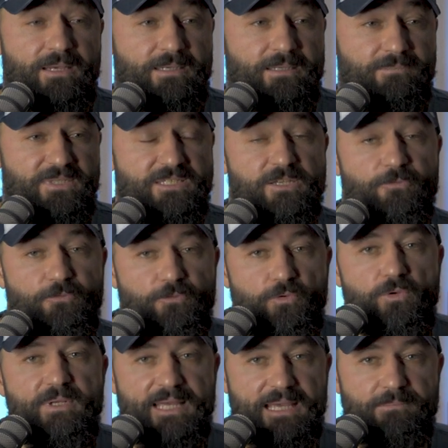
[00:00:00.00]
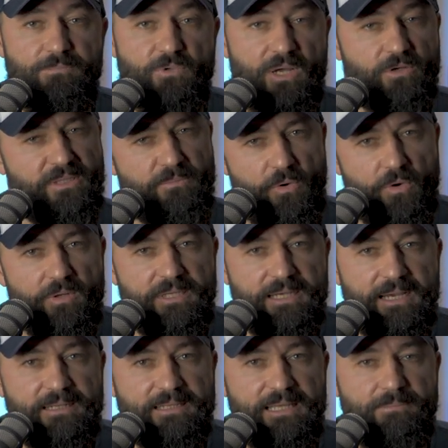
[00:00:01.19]
ähm, das Gefühl geben und auch die
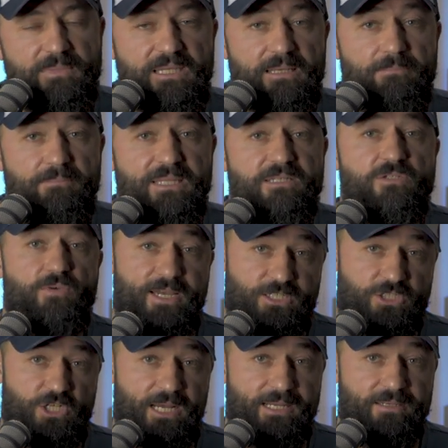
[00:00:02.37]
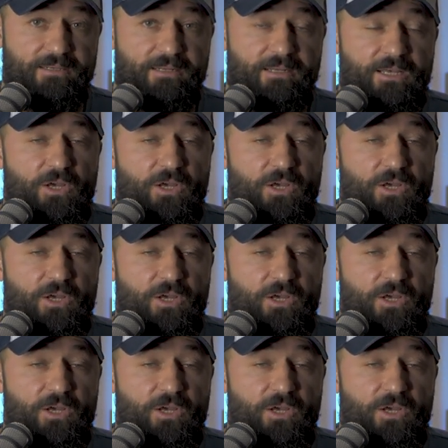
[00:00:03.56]
Möglichkeit geben, hier mitzuentscheiden.